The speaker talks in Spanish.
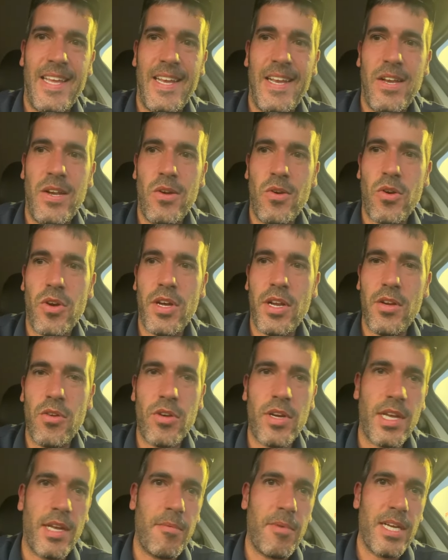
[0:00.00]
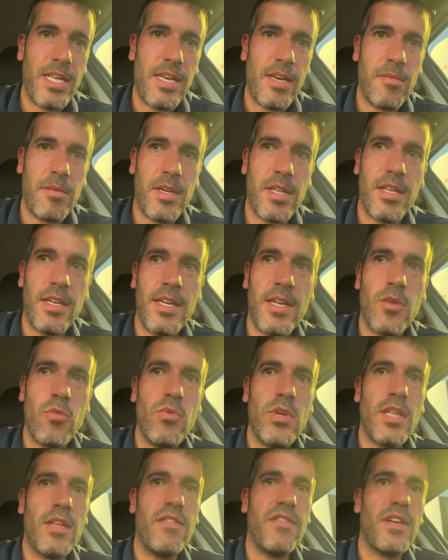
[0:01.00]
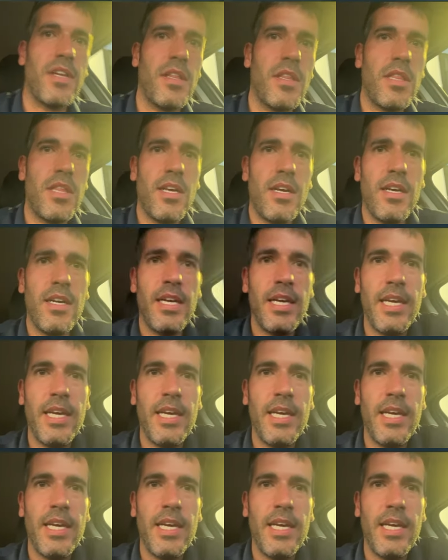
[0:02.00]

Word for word: no creo que vaya a haber ninguna diferencia.